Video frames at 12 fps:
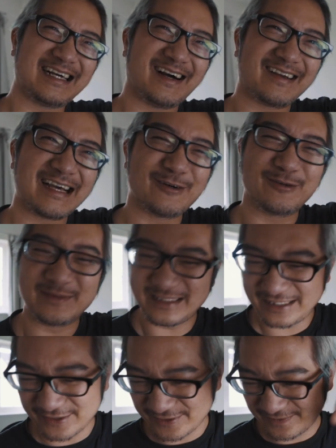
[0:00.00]
好了，我
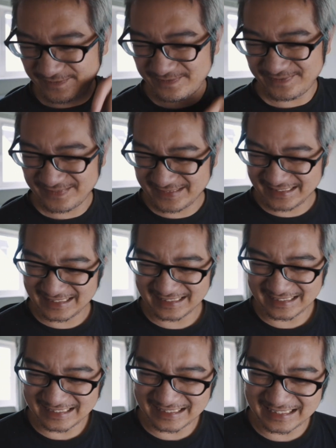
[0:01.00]
们就
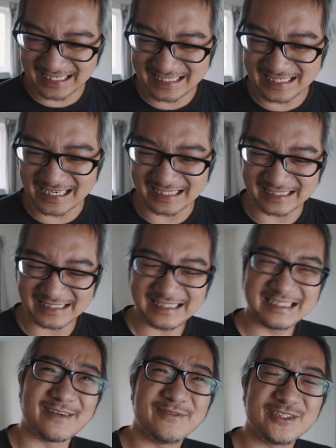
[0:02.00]
再讲
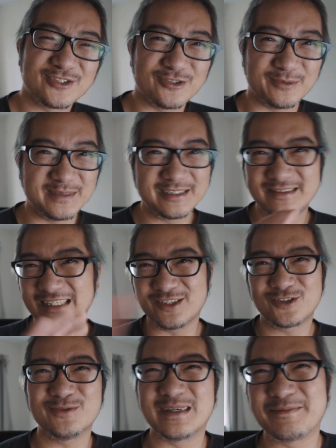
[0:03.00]
三分钟，我们就结
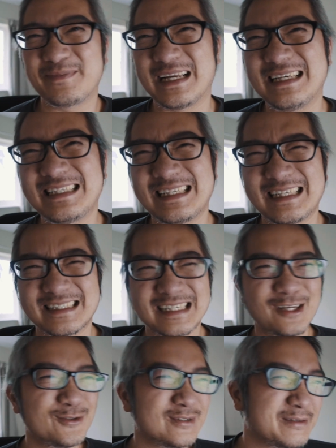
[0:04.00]
束了。本来想想
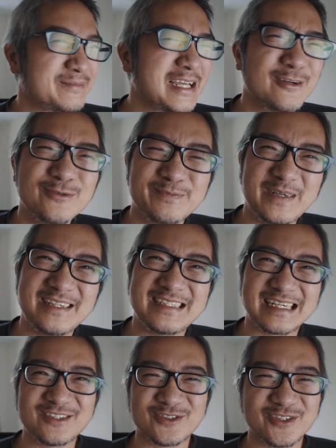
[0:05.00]
再录的，不要不要
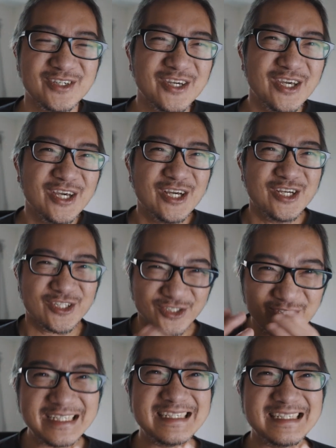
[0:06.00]
讲太多。
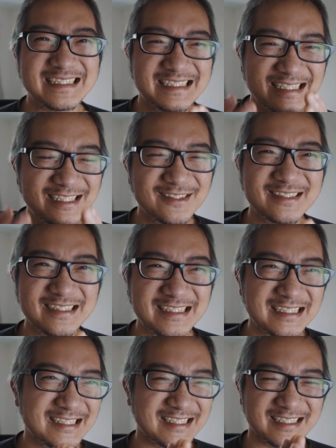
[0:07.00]
所以这个就是一
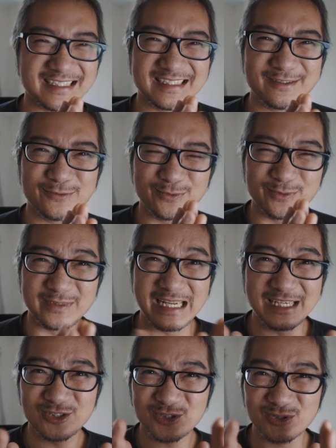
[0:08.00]
个五
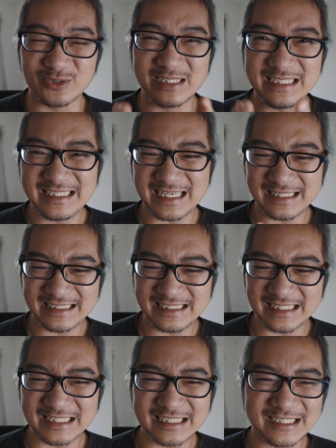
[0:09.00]
年索尼相机
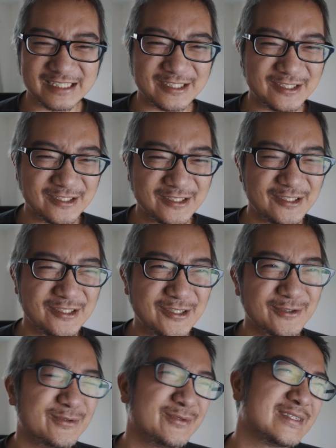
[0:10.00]
的一个
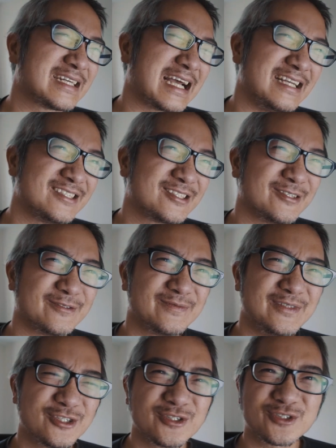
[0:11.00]
用户的感受。
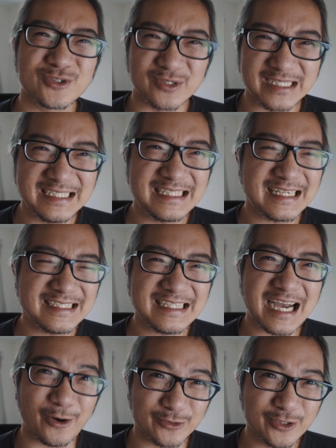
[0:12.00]
你说索尼相机
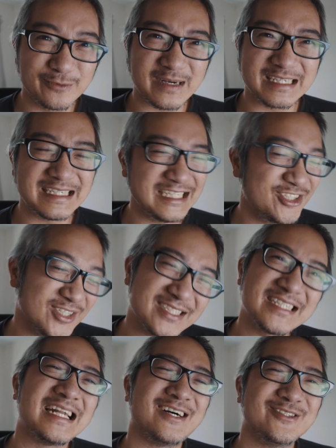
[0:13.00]
好用吗？的确
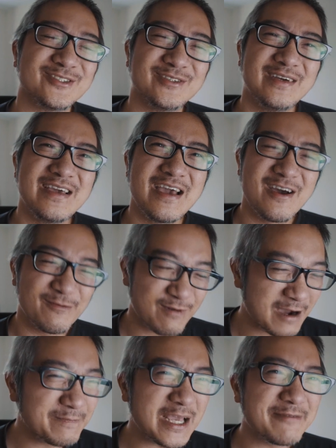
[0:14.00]
是很好用，
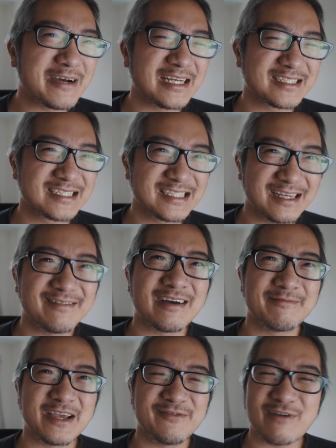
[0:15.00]
方便吗？是很
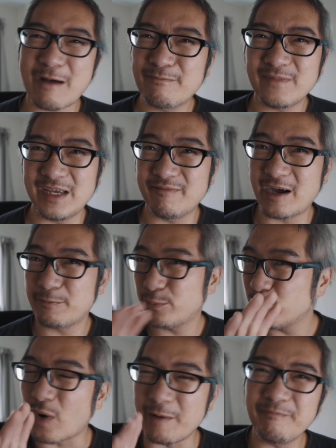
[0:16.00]
方便。完美吗？
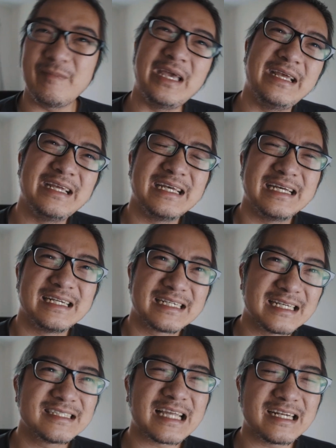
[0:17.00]
不完美。
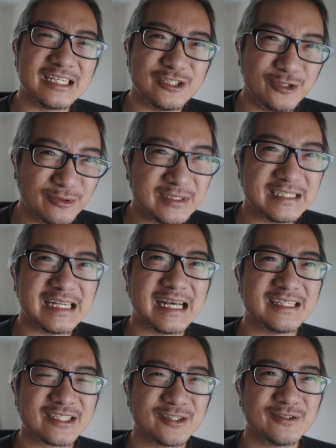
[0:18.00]
但是当你用起
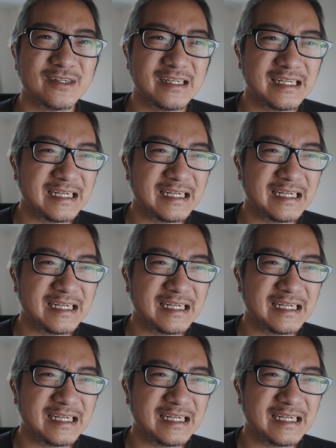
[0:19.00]
来的时候，